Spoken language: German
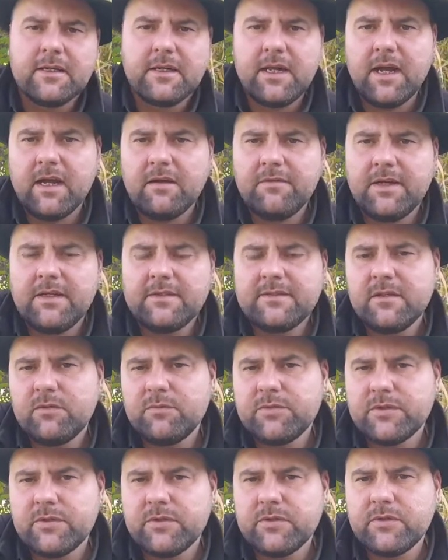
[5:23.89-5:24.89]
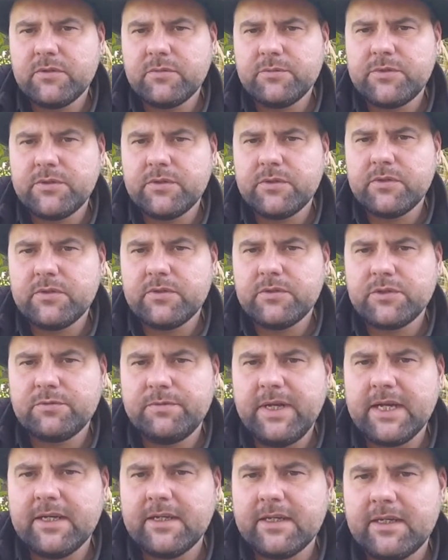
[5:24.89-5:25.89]
klarerweise umso, umso
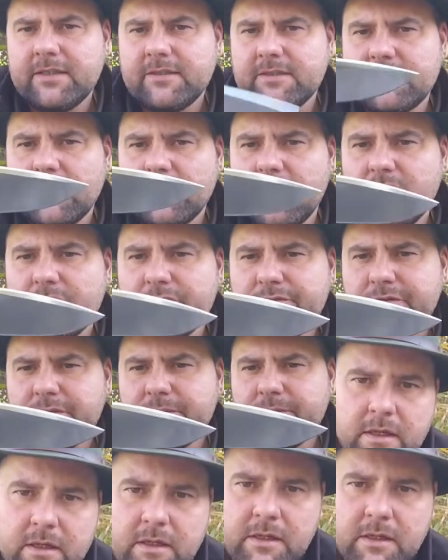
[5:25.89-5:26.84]
schwerer geht es dann auf.